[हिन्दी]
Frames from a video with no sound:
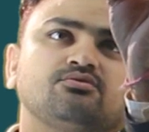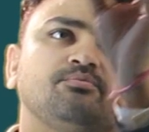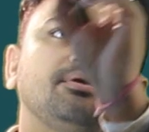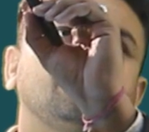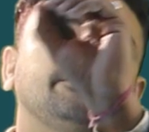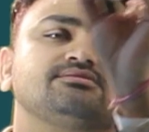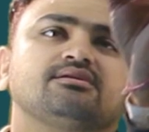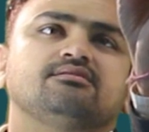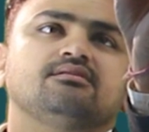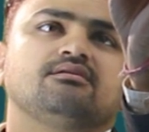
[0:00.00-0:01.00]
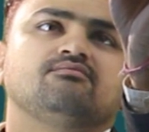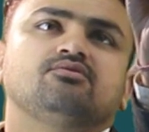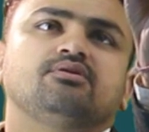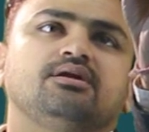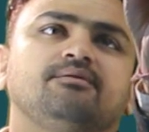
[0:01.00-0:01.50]
जो टॉपिक है इसके अंदर
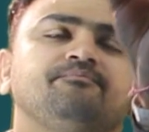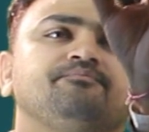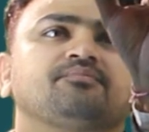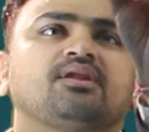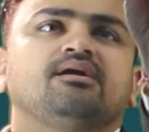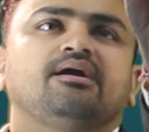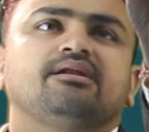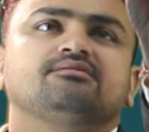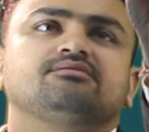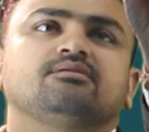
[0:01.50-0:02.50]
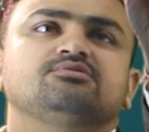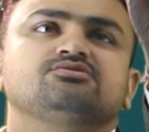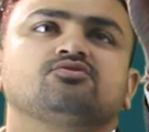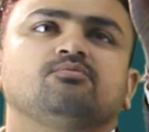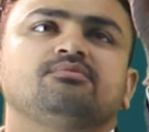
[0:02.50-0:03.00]
वो है एनेथ टर्म
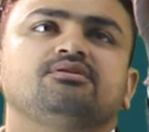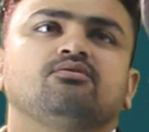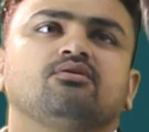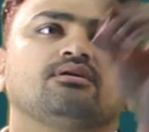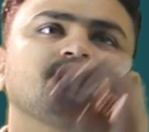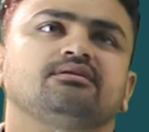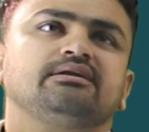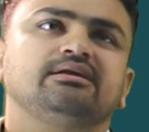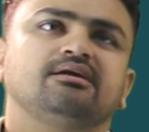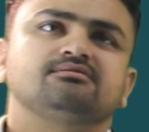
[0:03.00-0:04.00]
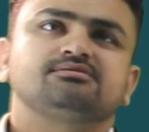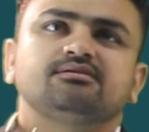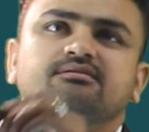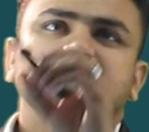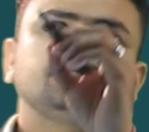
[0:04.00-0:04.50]
जिसको हम डिनोट करते हैं टी एन से
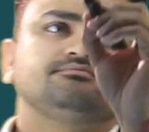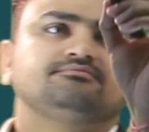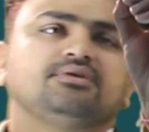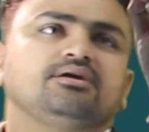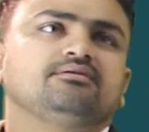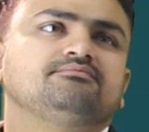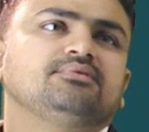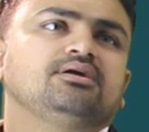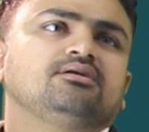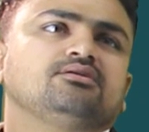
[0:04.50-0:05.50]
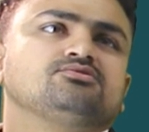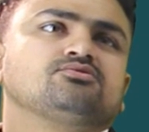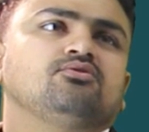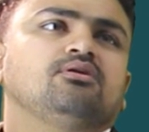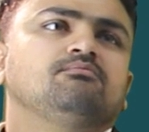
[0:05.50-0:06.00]
है ना
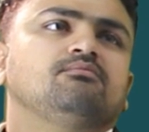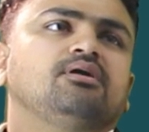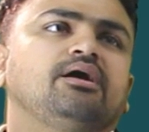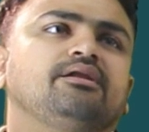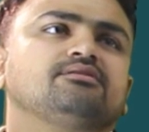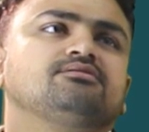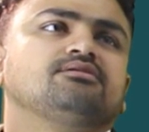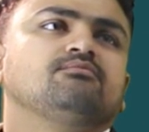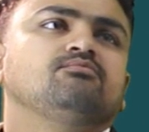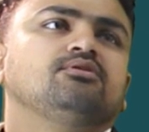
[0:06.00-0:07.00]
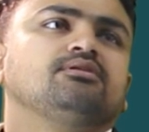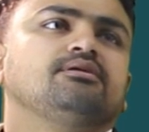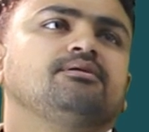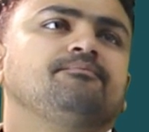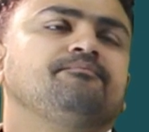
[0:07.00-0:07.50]
इसको हम एनेथ टर्म बोलते
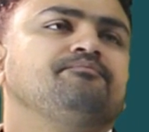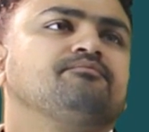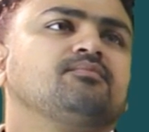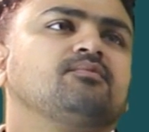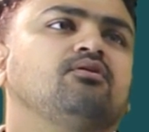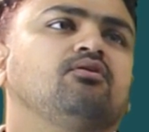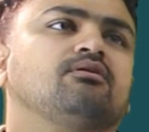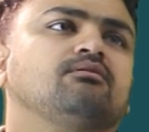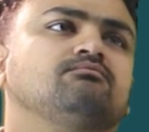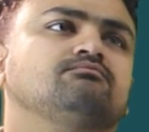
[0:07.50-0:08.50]
हैं और